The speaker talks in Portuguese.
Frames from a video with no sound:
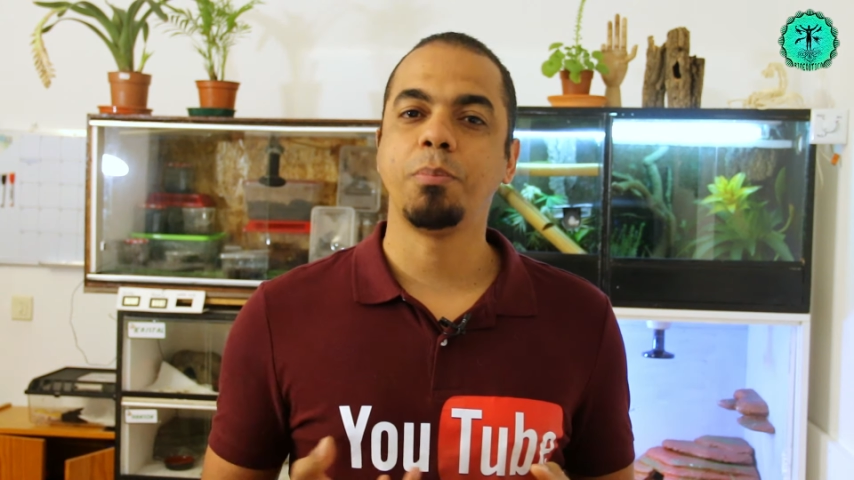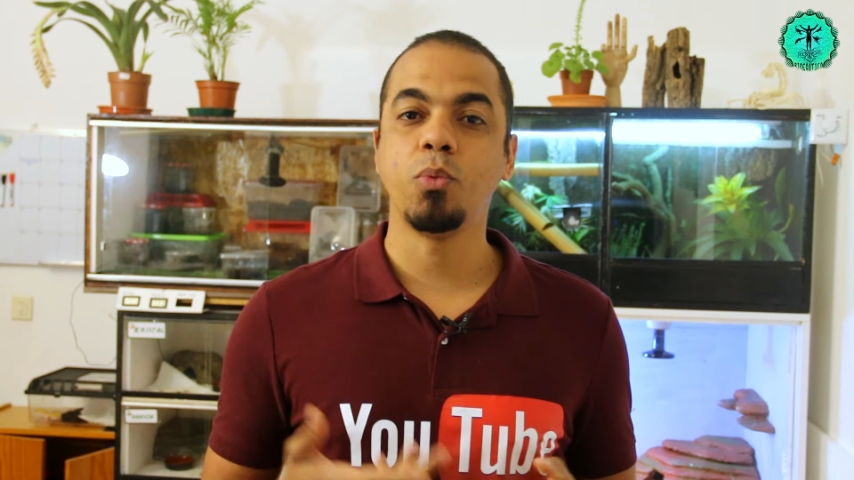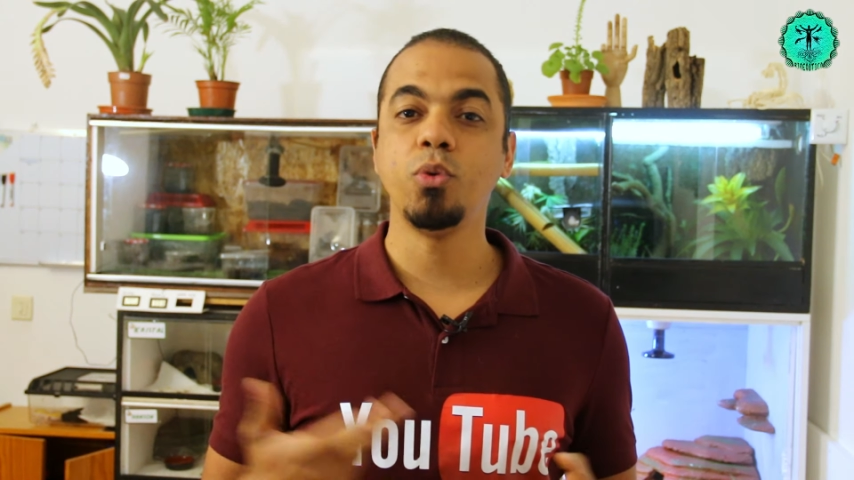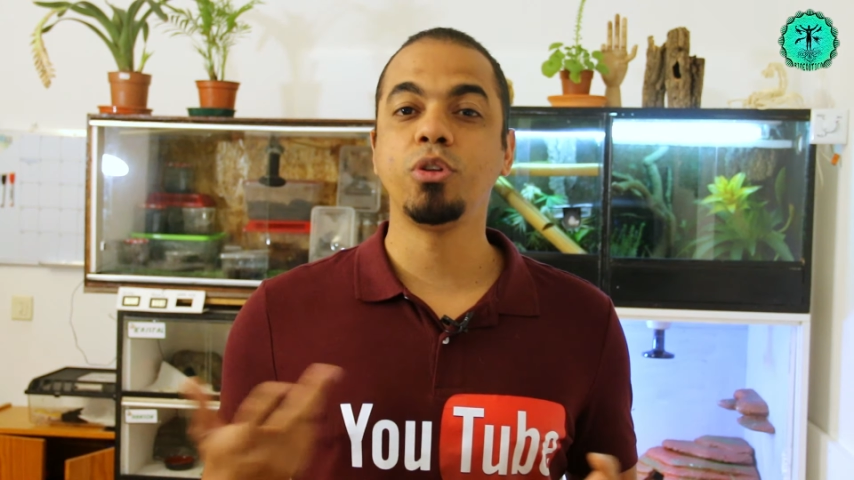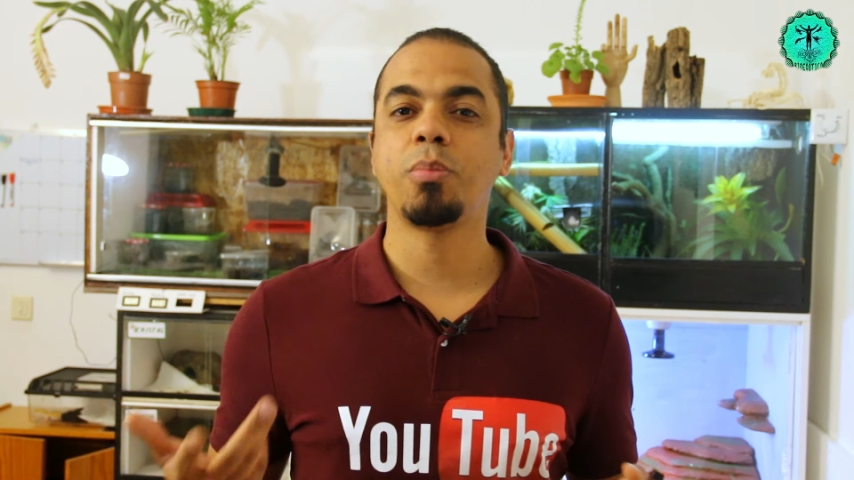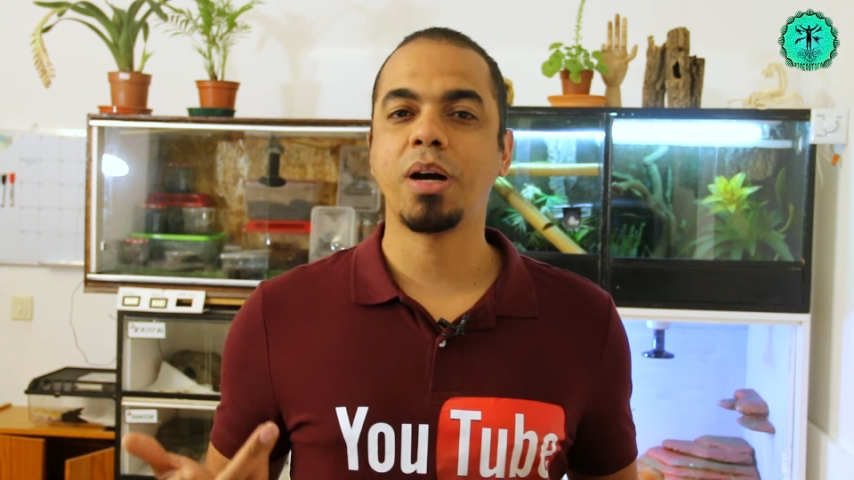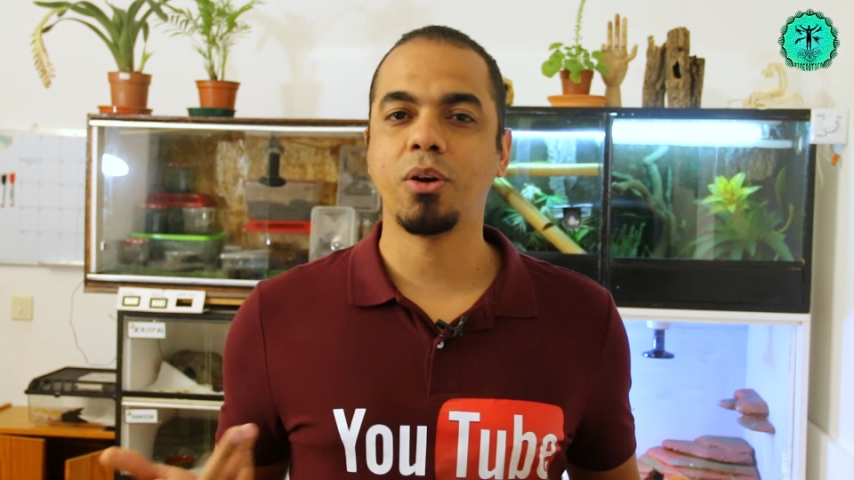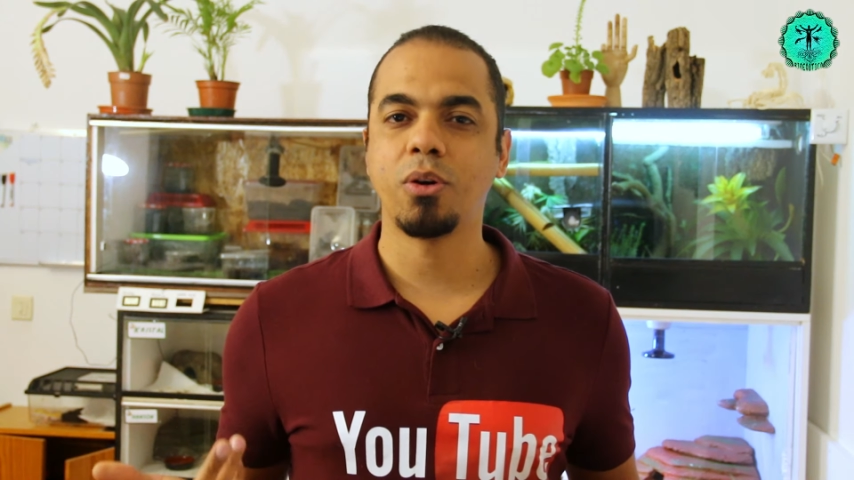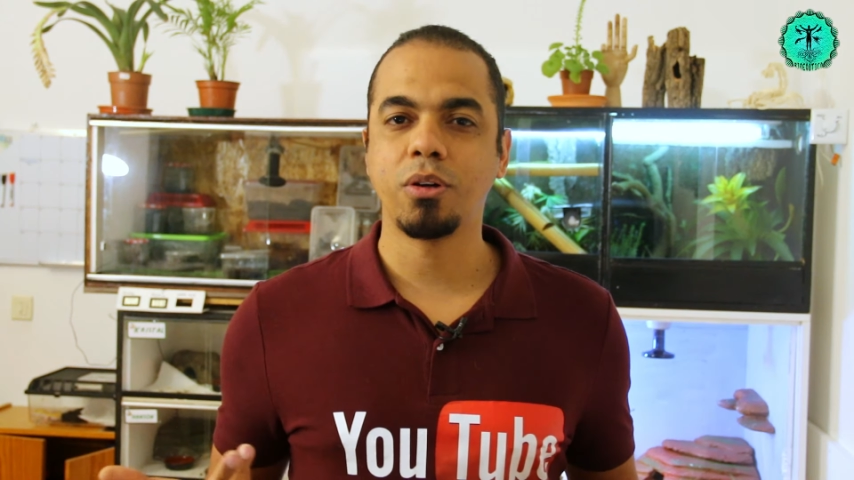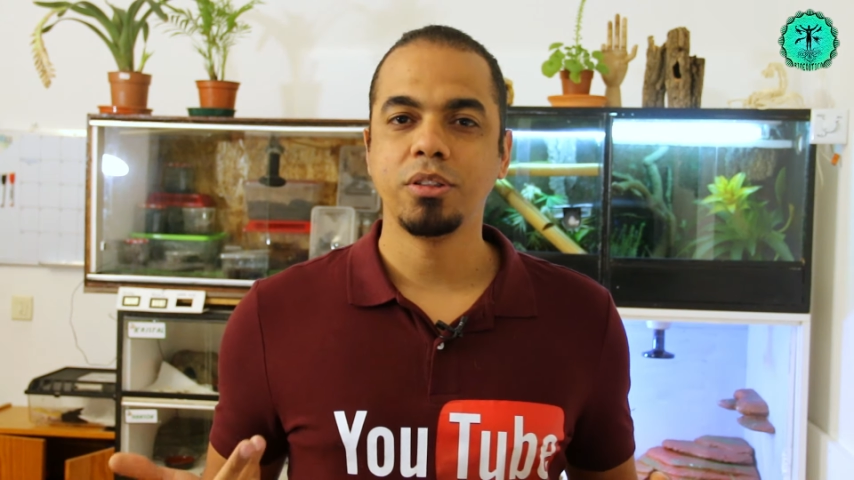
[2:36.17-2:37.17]
muito
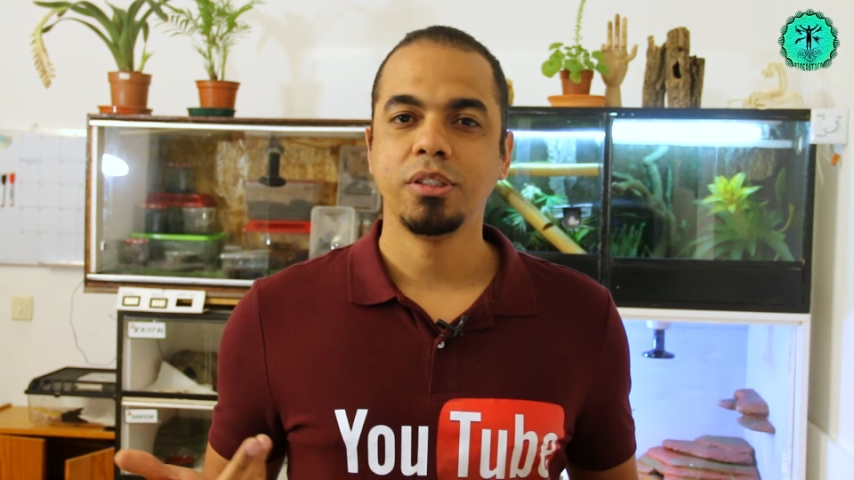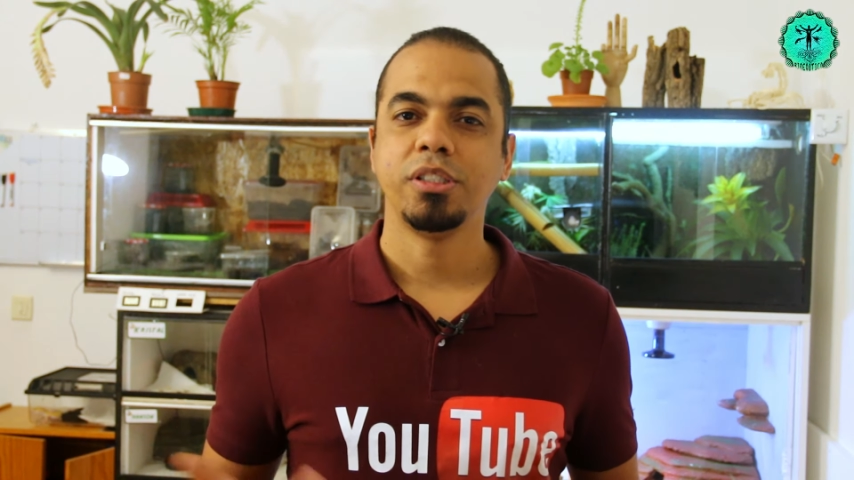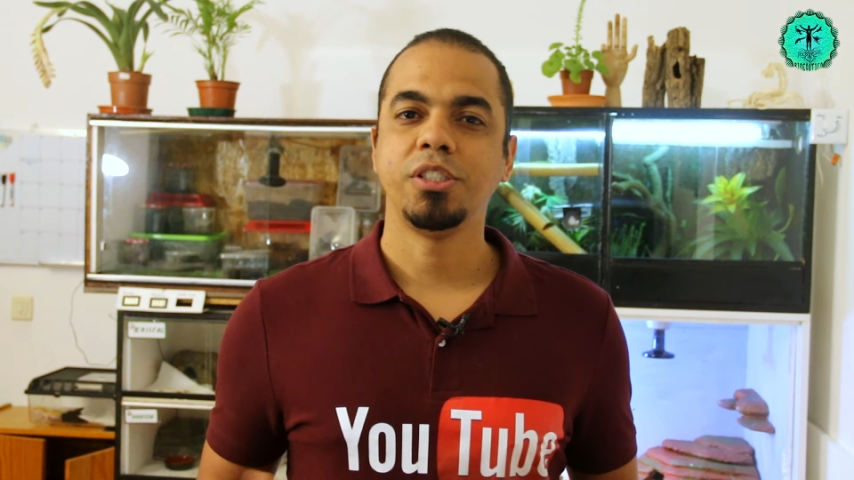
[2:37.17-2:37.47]
maior